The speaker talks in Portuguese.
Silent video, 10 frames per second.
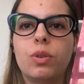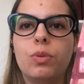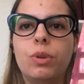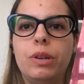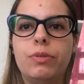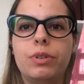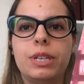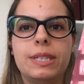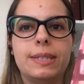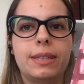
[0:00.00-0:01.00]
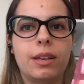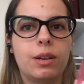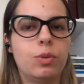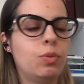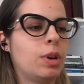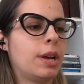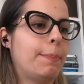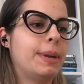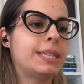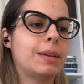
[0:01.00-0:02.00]
um livro cristão,
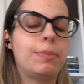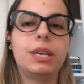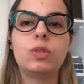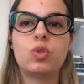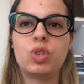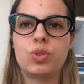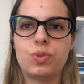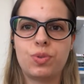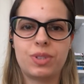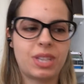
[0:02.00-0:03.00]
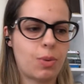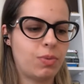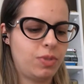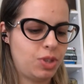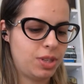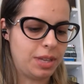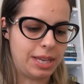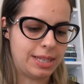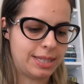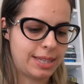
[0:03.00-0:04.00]
percebendo Jesus no Salmo
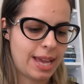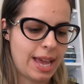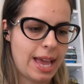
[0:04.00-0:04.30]
23.